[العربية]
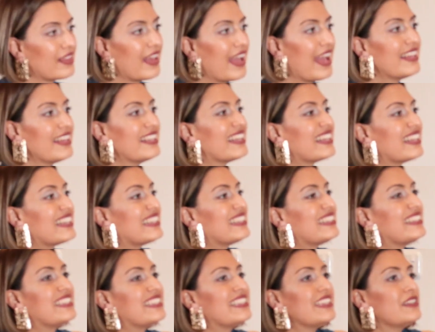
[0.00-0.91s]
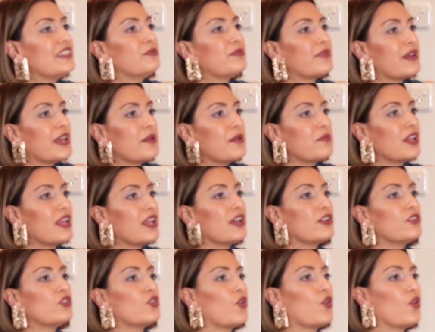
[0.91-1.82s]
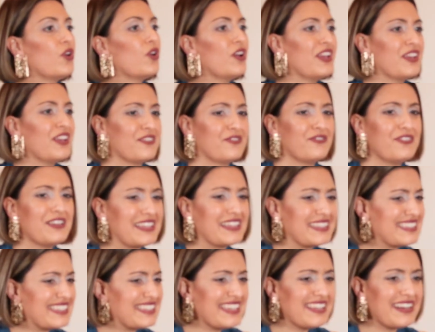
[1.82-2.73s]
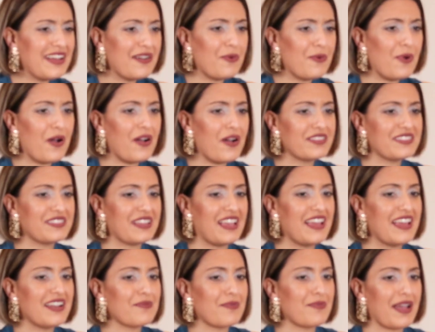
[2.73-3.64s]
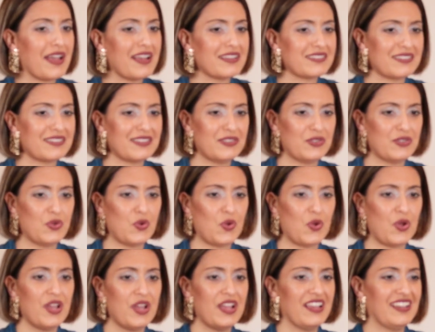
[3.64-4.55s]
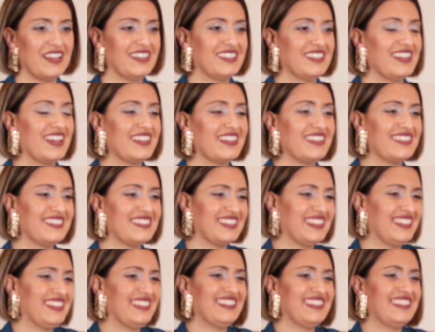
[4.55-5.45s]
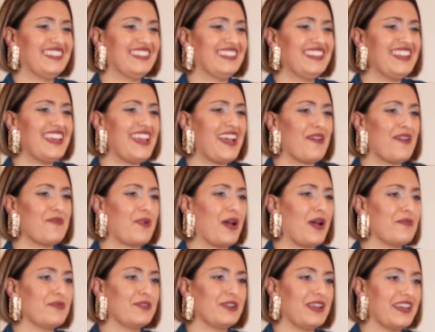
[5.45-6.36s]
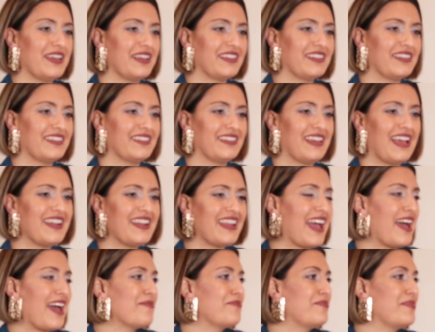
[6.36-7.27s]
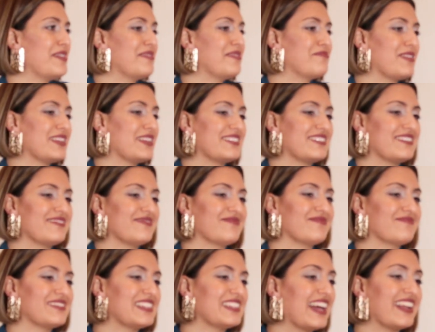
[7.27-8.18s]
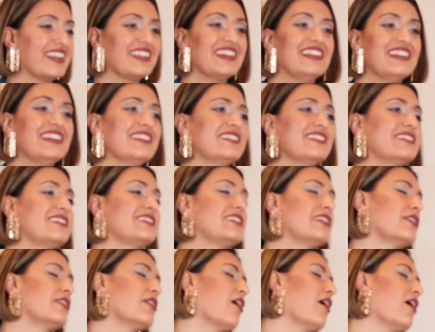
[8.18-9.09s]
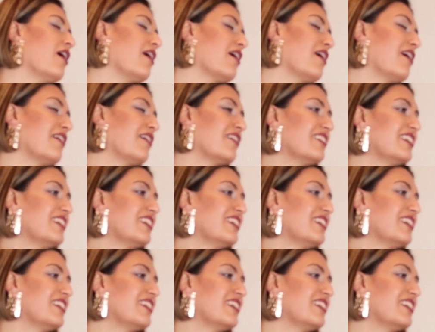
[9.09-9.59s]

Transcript: هذا كثير مهم لانه في كثير اوقات انا بحس انه يعني ليه عم بعمل هيك انا حابه بس يعني الاستراحة